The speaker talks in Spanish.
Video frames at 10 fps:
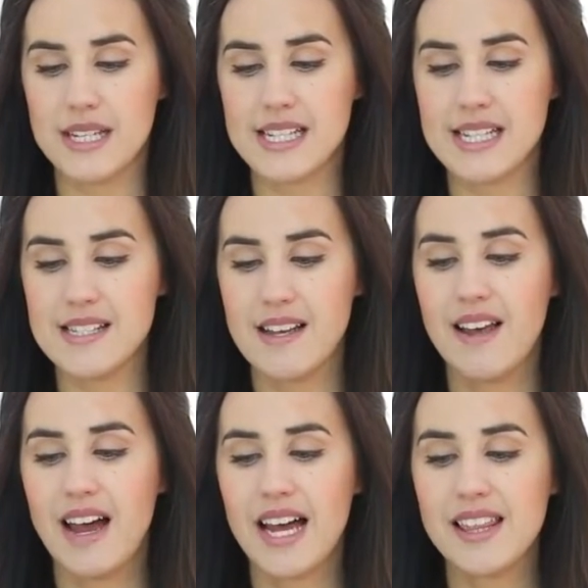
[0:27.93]
meses
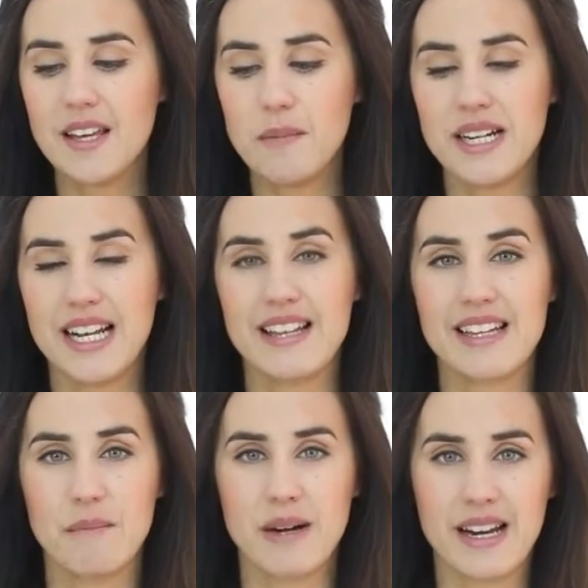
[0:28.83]
hace que me
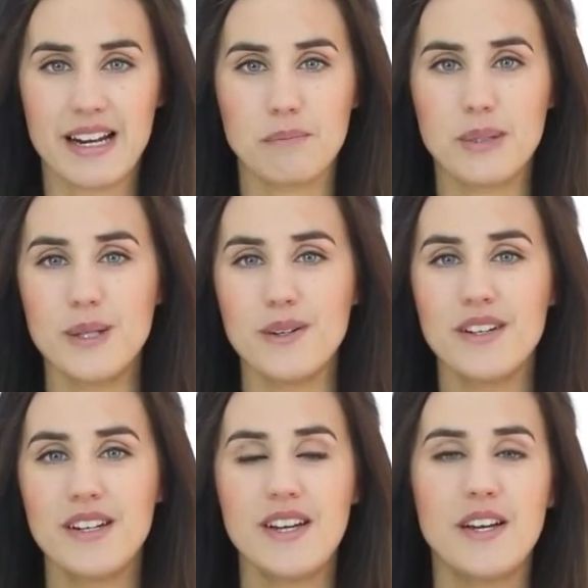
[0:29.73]
crezca más rápido?